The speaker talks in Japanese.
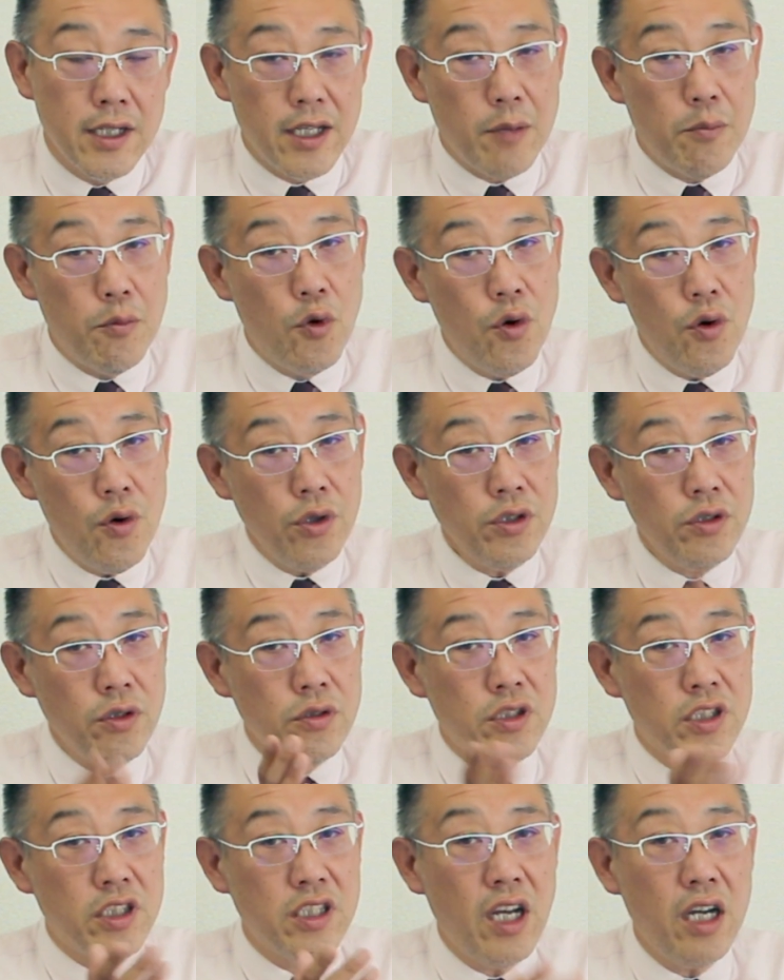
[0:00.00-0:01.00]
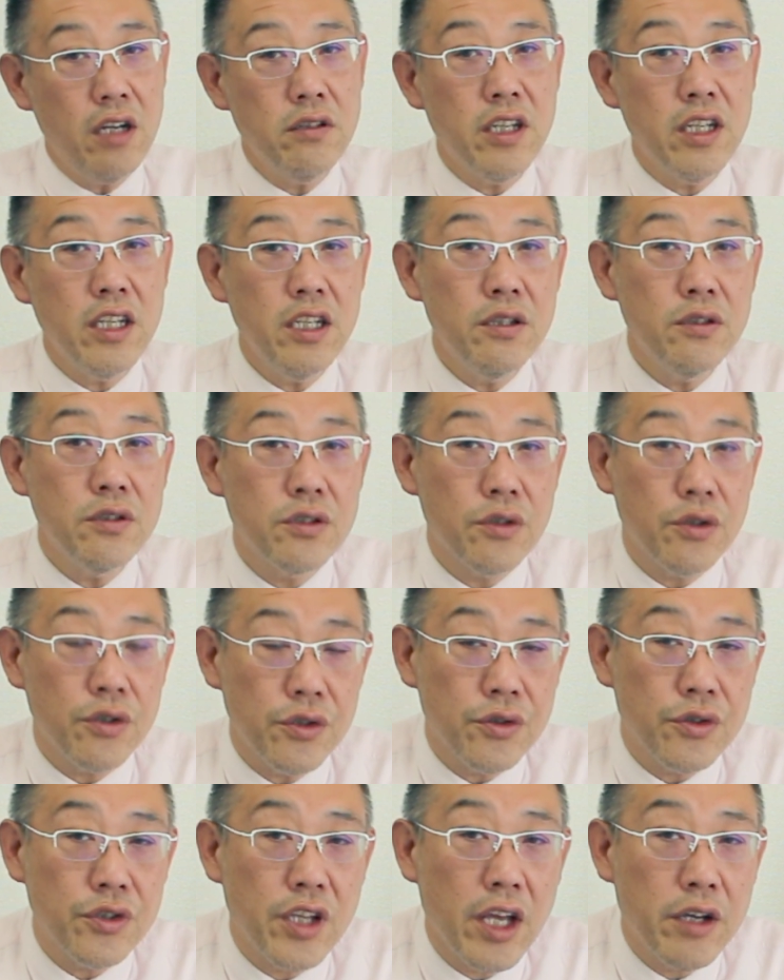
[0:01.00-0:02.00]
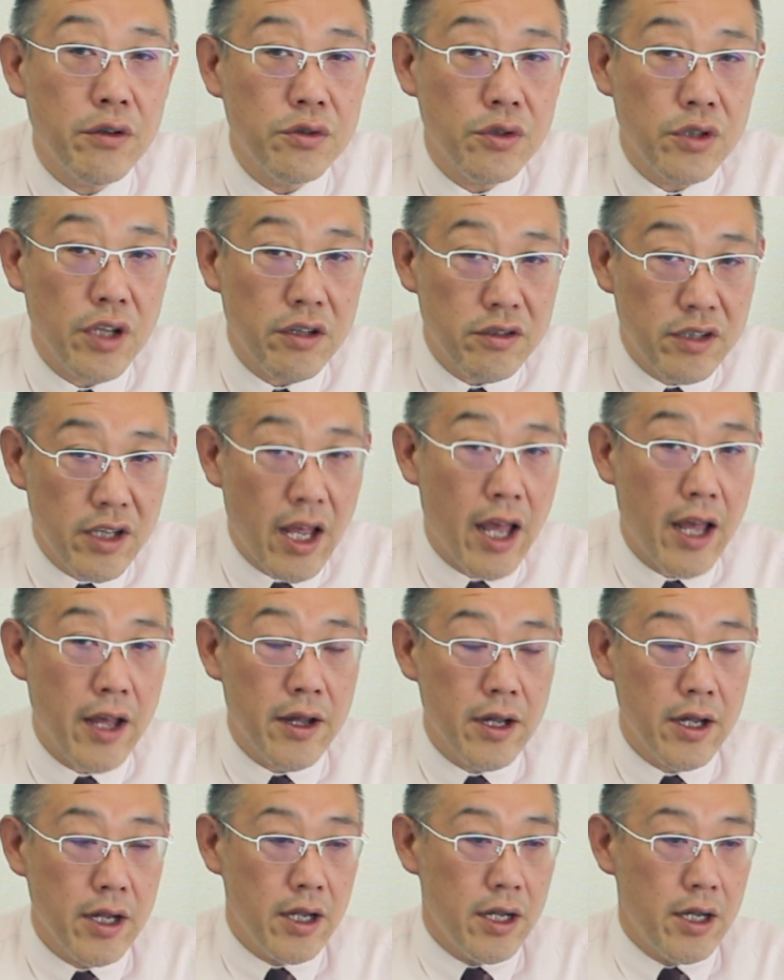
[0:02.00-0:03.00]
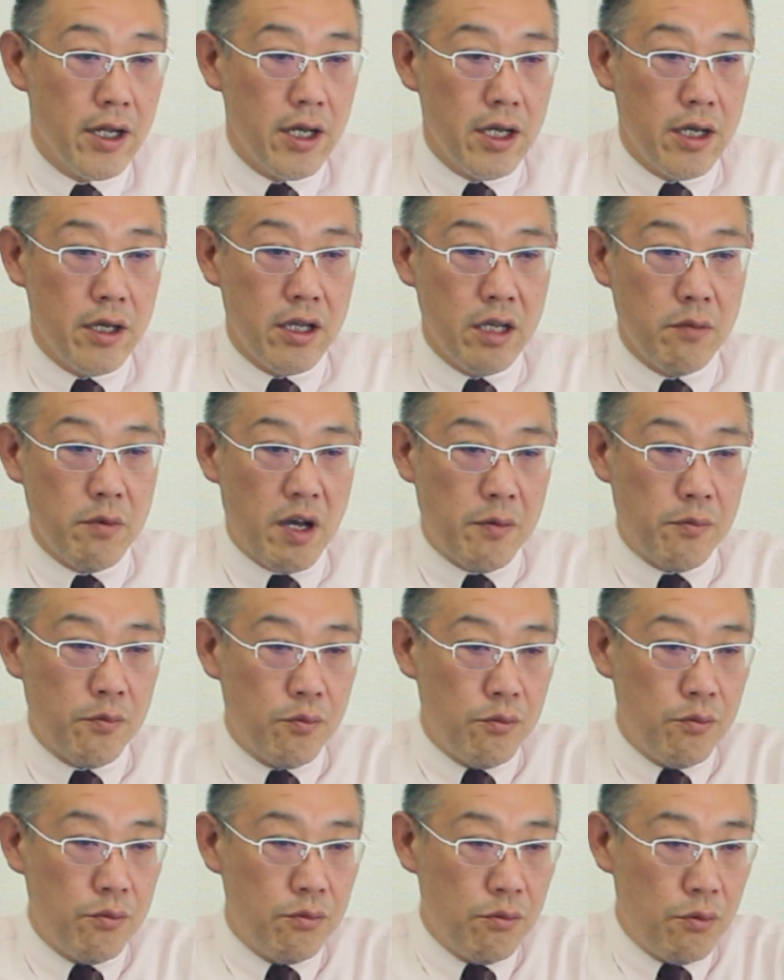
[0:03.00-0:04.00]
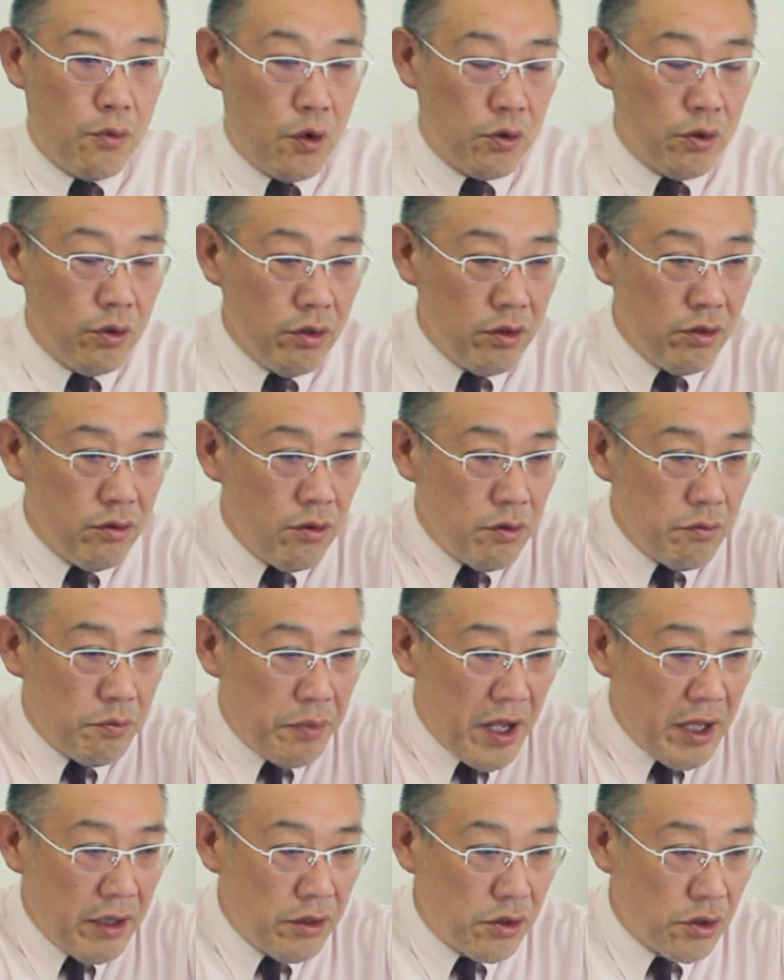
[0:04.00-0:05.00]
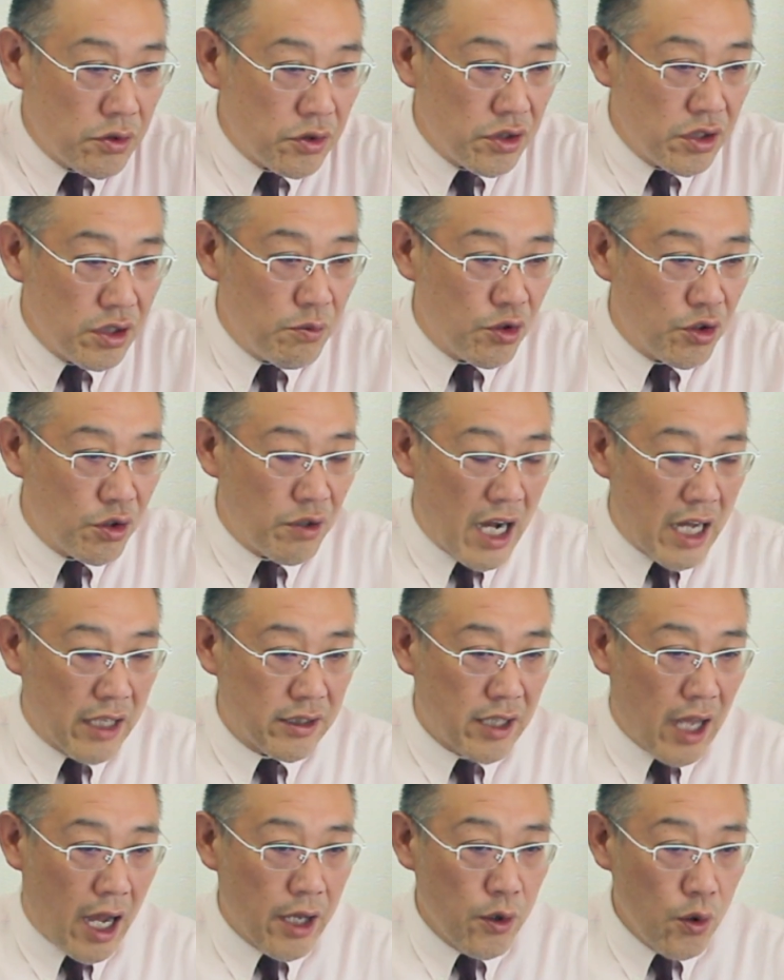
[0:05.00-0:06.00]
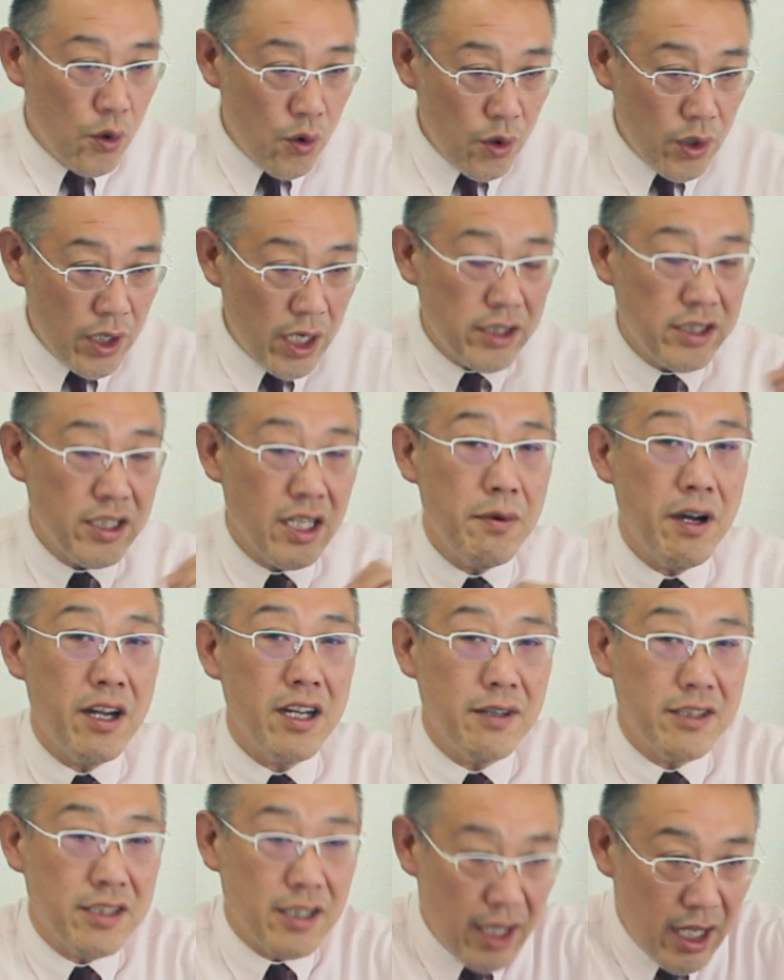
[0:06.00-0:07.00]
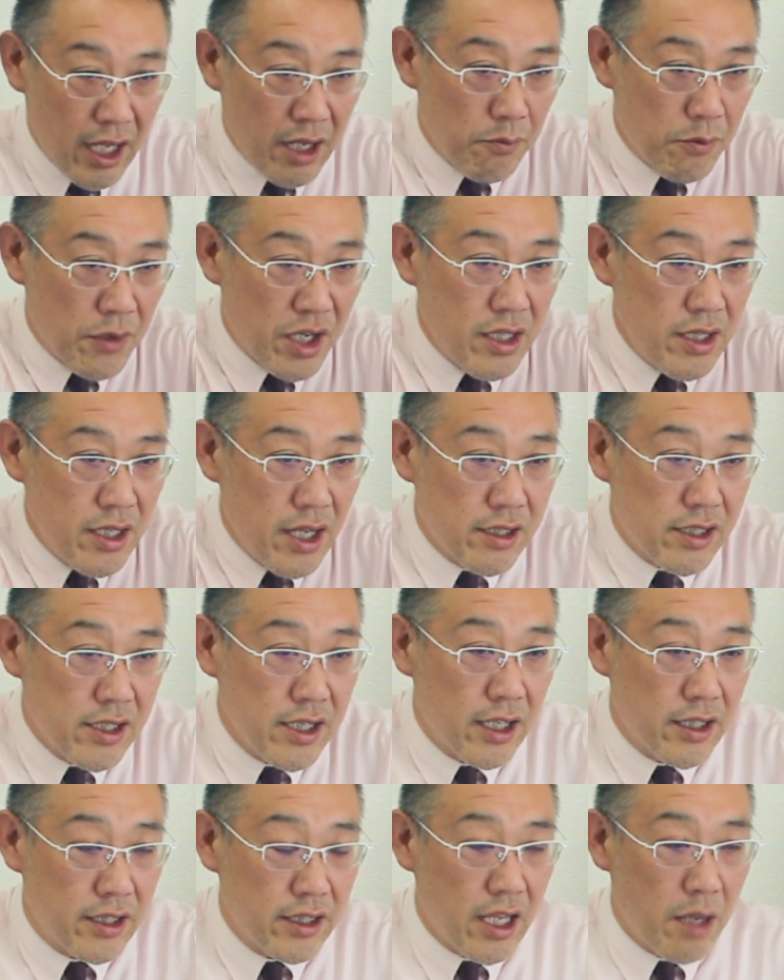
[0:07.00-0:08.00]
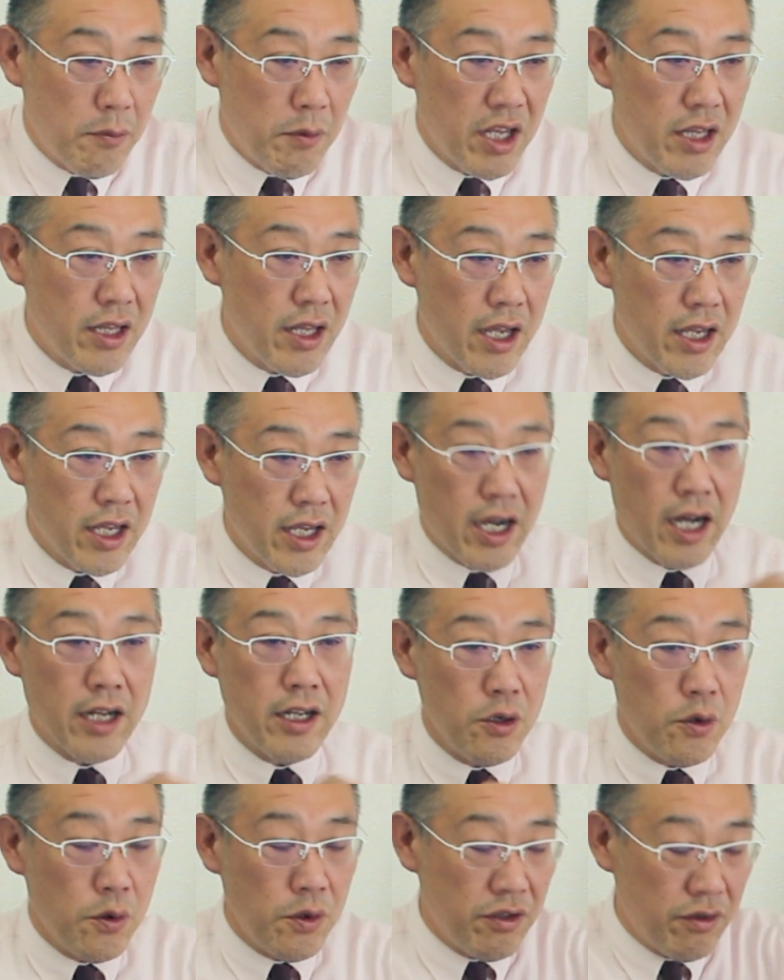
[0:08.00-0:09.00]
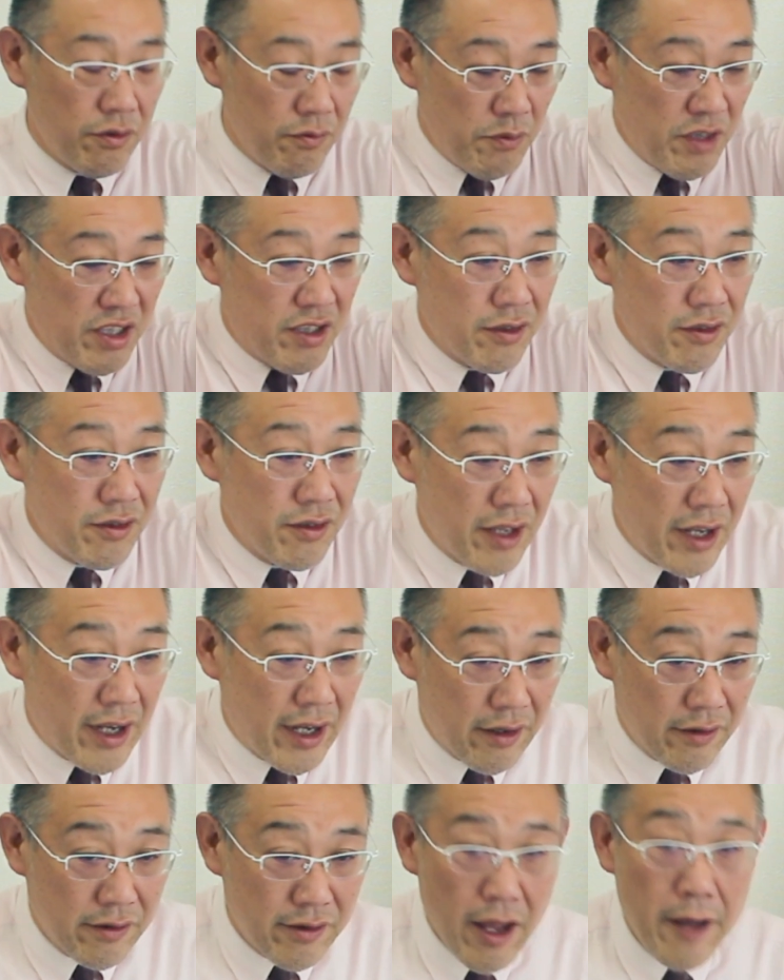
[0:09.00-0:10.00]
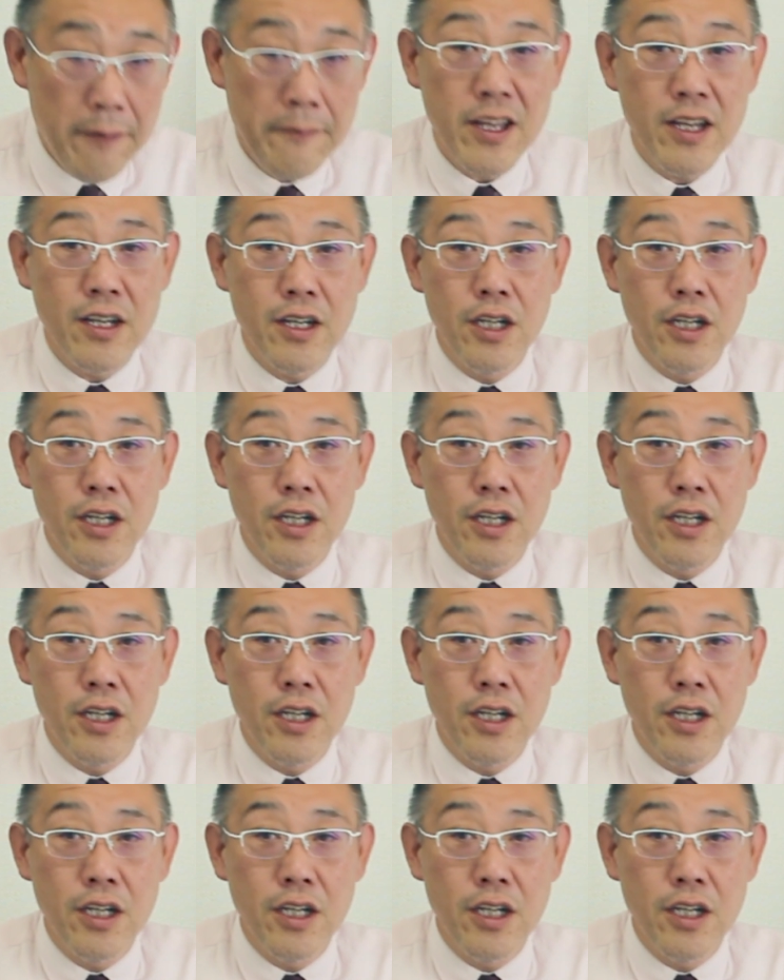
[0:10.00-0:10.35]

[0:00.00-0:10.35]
でもう一つ違う切り口を言っていくとですね、今ものすごくペットというものが多様化してまいりましたね。みんな違ってみんないい金子みすゞの世界ですね。